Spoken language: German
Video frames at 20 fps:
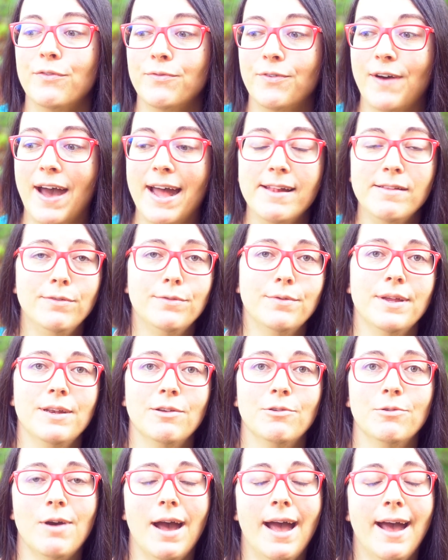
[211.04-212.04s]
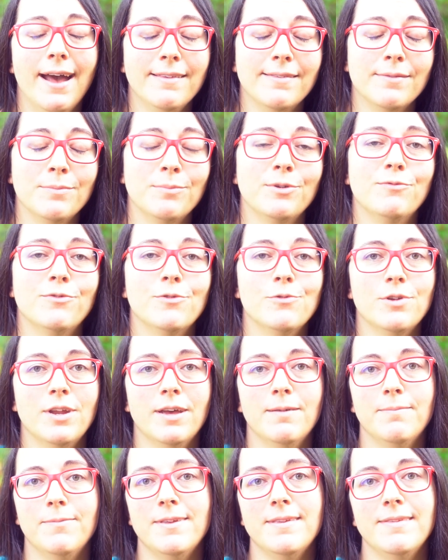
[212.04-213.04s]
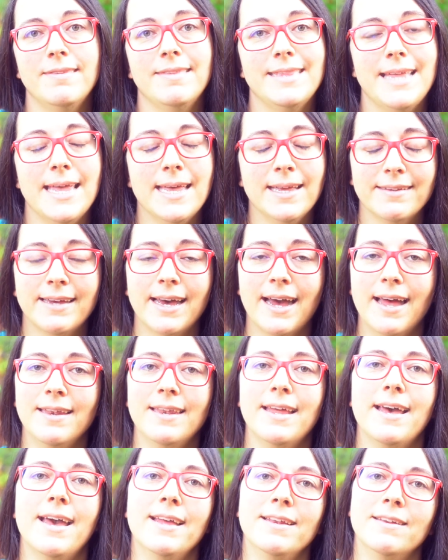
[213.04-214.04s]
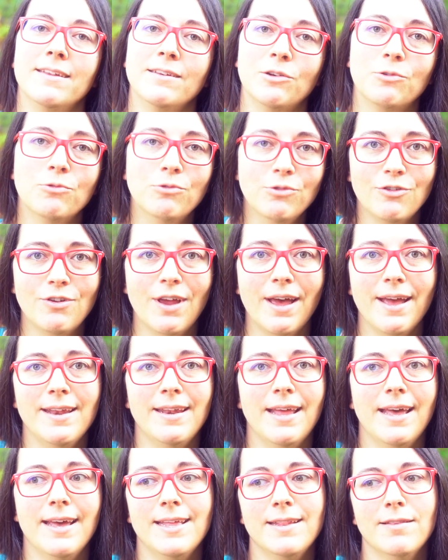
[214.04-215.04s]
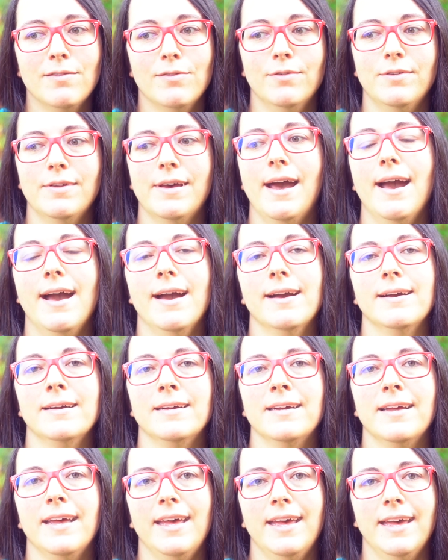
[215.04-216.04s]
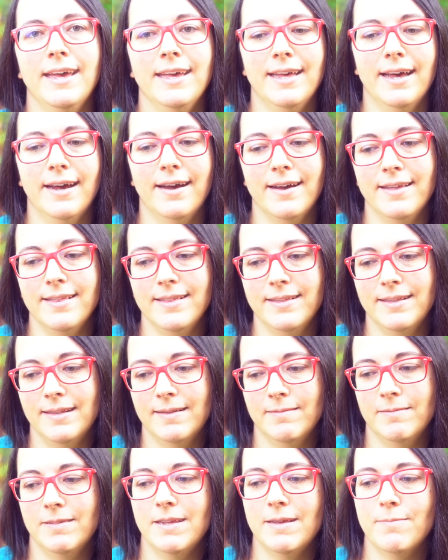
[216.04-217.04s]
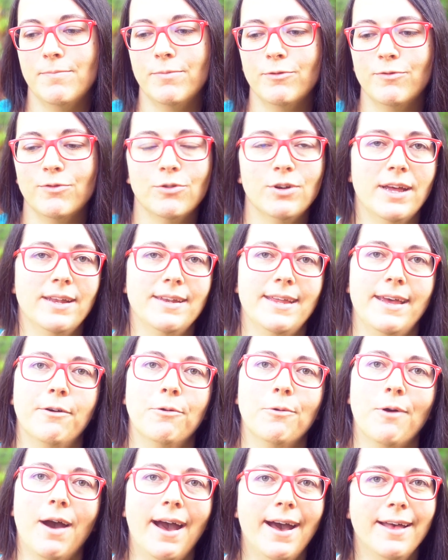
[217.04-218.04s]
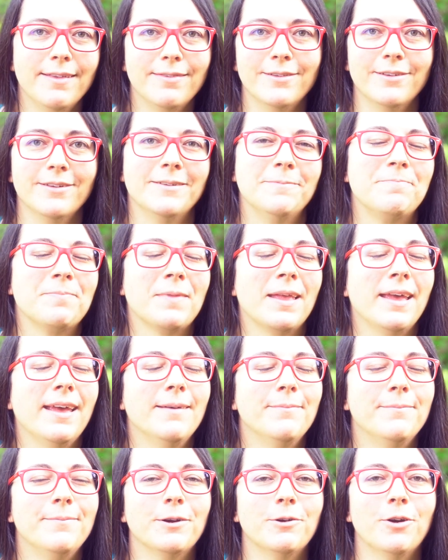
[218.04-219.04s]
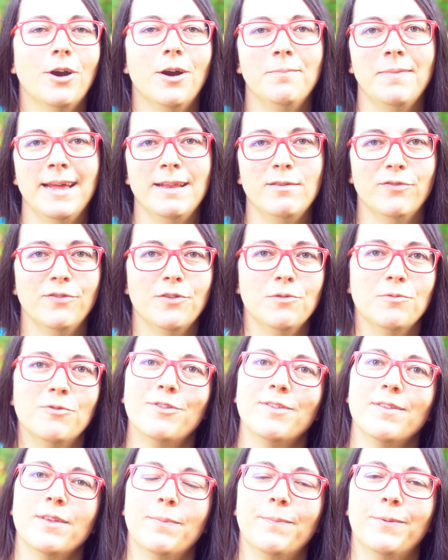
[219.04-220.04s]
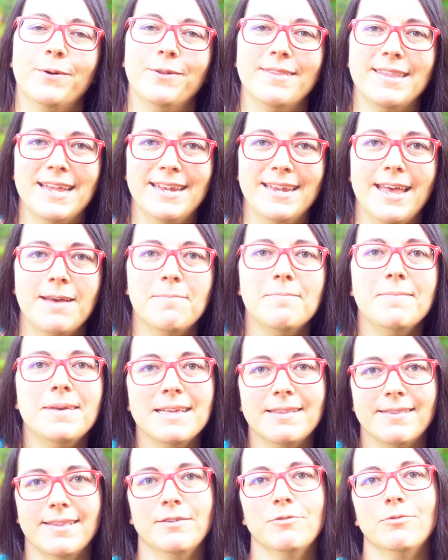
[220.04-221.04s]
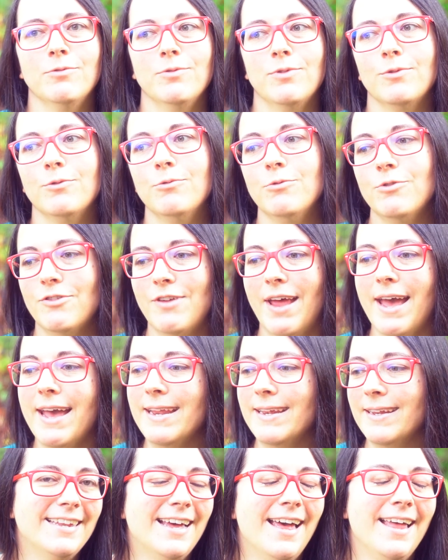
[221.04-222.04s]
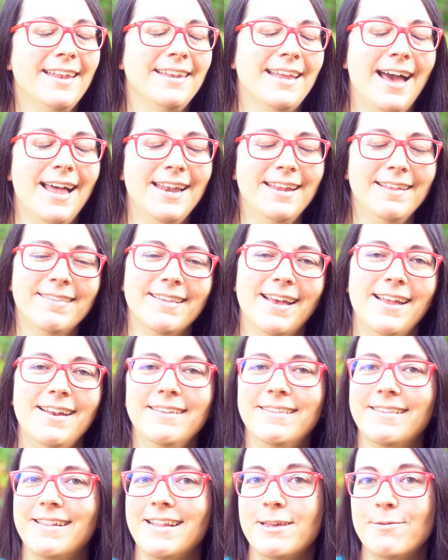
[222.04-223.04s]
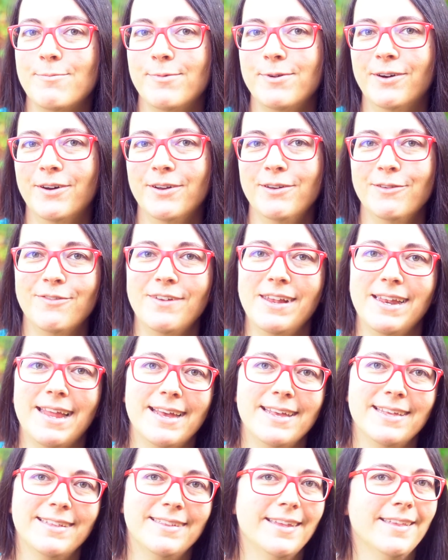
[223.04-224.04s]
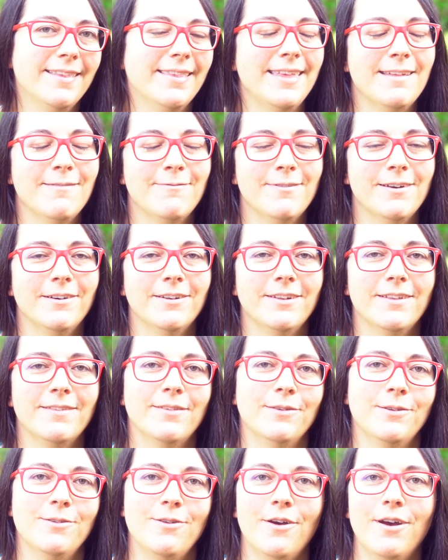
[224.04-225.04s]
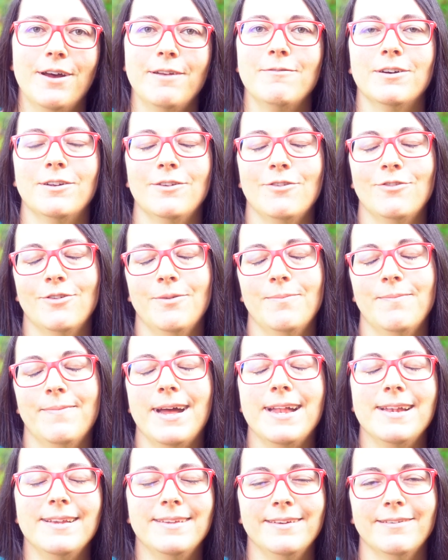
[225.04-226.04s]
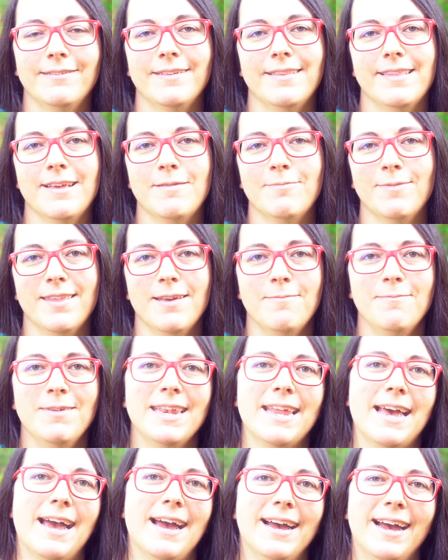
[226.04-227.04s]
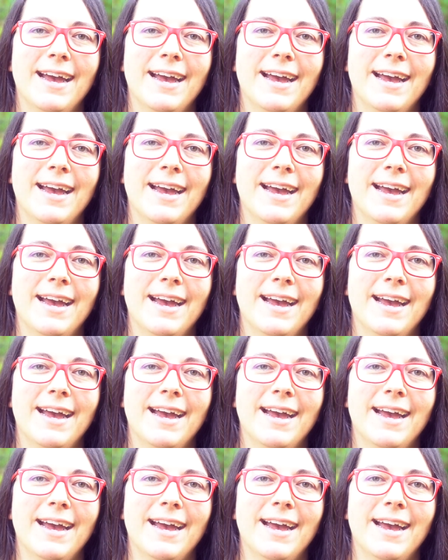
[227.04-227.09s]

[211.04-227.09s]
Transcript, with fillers: Falls du ein Oasenbewohner bist, denk dran, deinen Gutschein einzutragen. Äh, die Bewohner der Oase bekommen einen 50% Ermäßigungsgutschein. Dann alles, alles Liebe und vielleicht sehen wir uns und hören wir uns schon bald in unserem Seminar.